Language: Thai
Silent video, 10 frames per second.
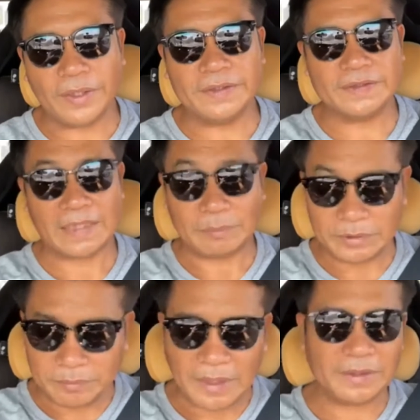ยสาม
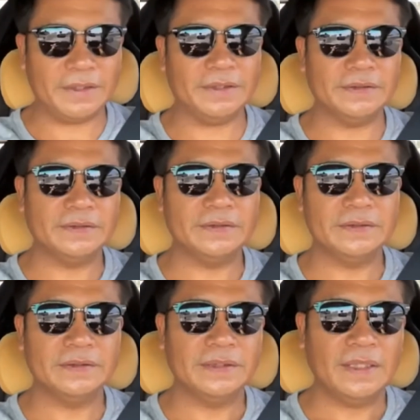สิบนาที
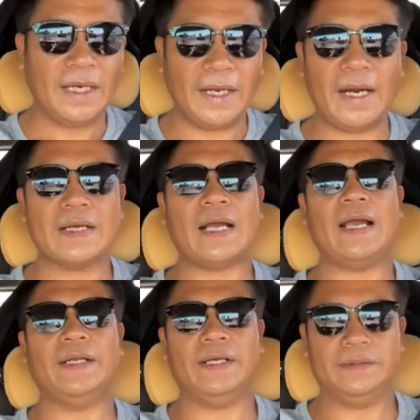ให้ร่างกาย
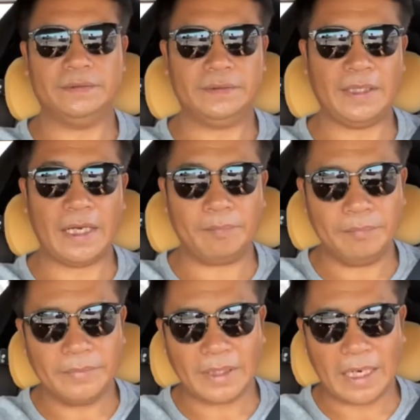เนี่ยนะครับ
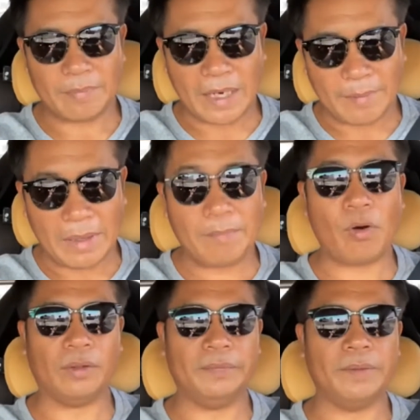ได้รับการพัก
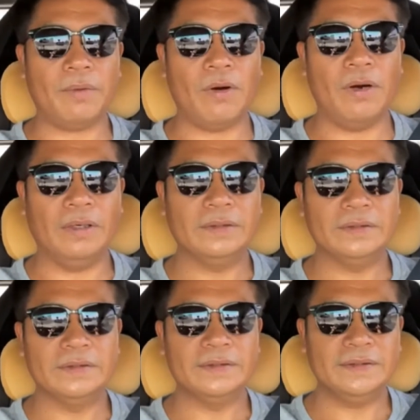ผ่อนเพียงพอ
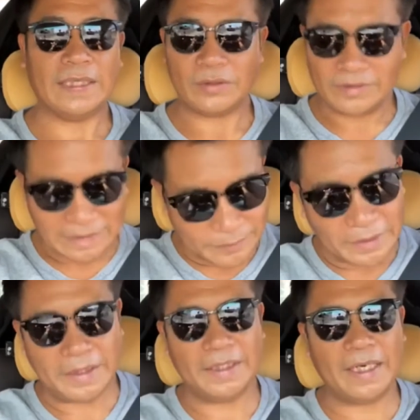อย่างน้อยสามสิบ
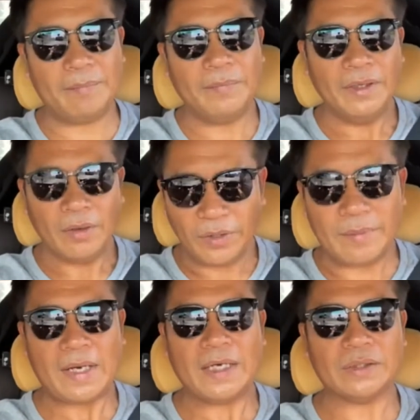นาทีนะครับ ค่อย
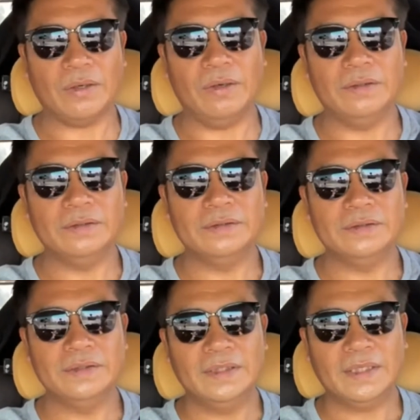ทำงานต่อ
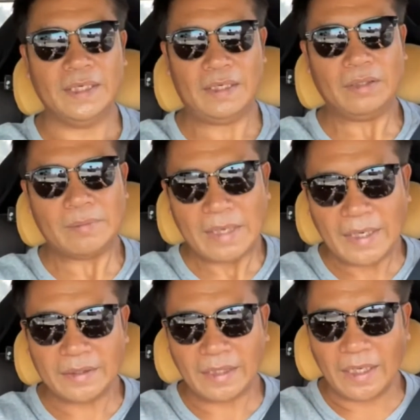เราก็ทำงาน
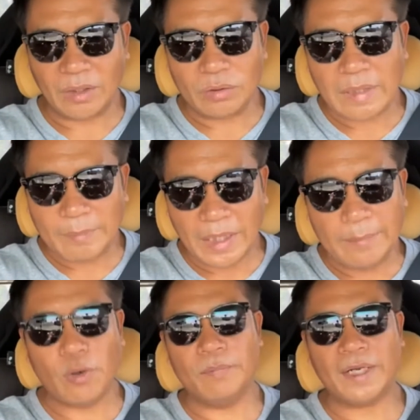แต่เราต้องทำงานเป็น
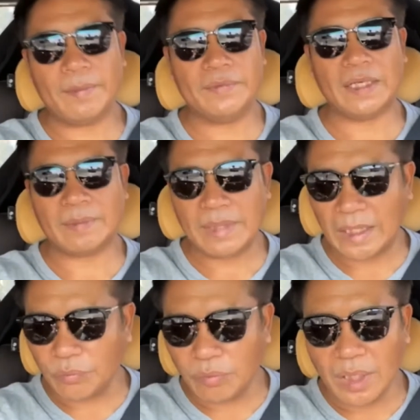ระบบนะครับอย่าทำงาน
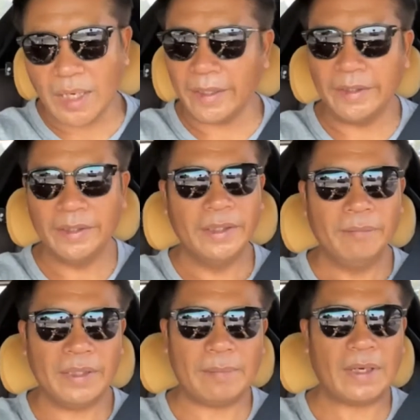จงเลย
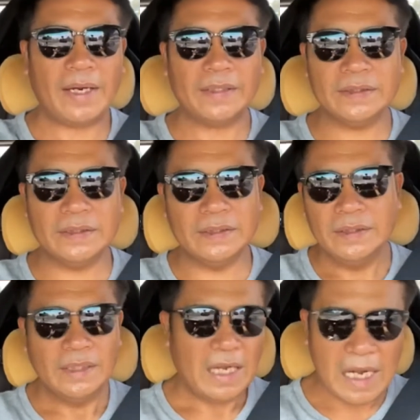ไม่ทำอะไรคือ
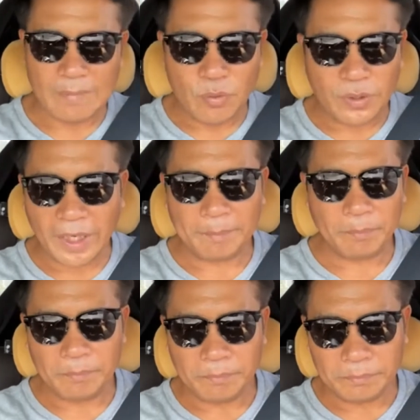ห้าโมงเย็น
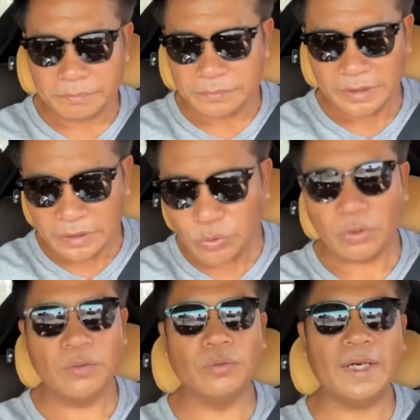ถึงหยุด
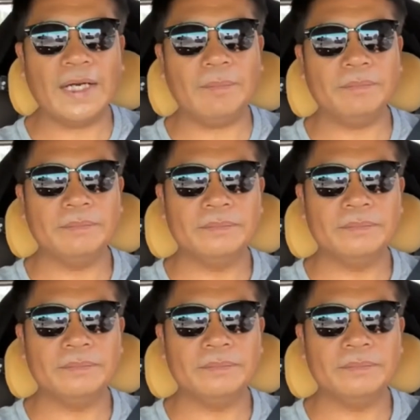หยุดเลยครับ